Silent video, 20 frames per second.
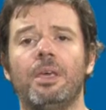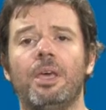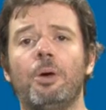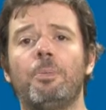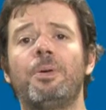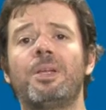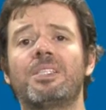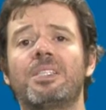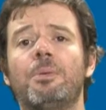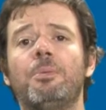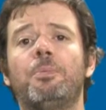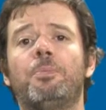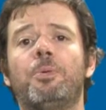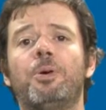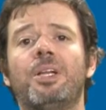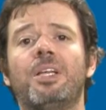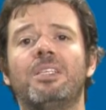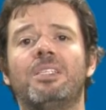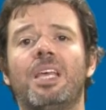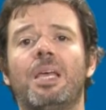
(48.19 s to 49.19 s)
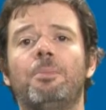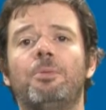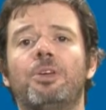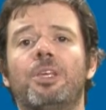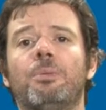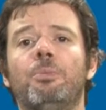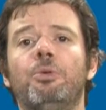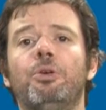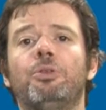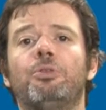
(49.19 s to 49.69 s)
Eu percebo, por exemplo,
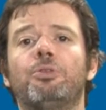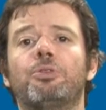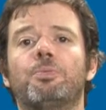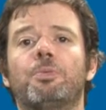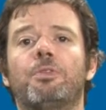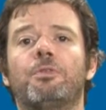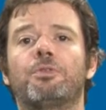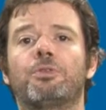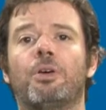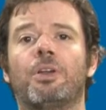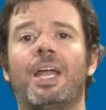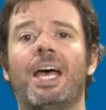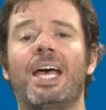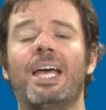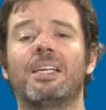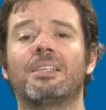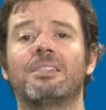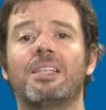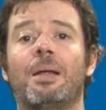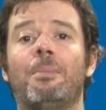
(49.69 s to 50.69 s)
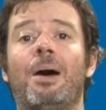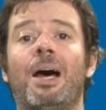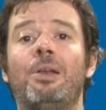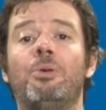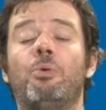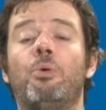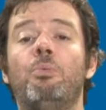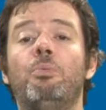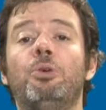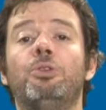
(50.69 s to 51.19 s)
que muitos profissionais
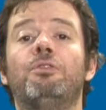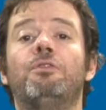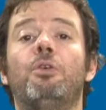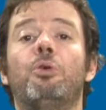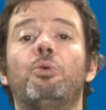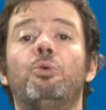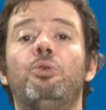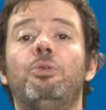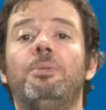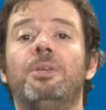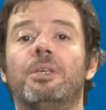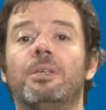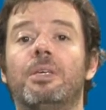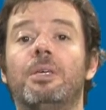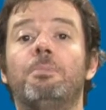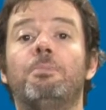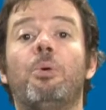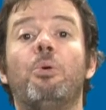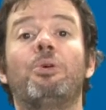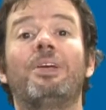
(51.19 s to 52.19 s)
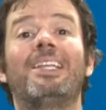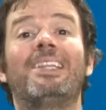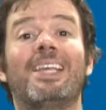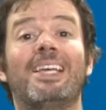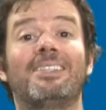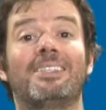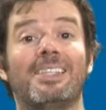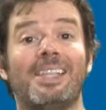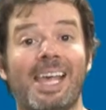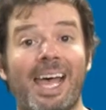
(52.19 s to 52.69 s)
trabalham com muito volume e pouca
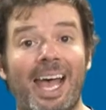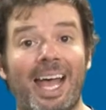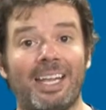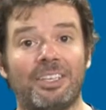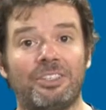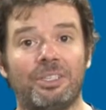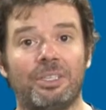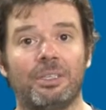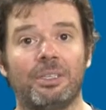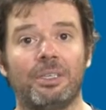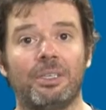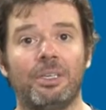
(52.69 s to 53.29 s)
intensidade,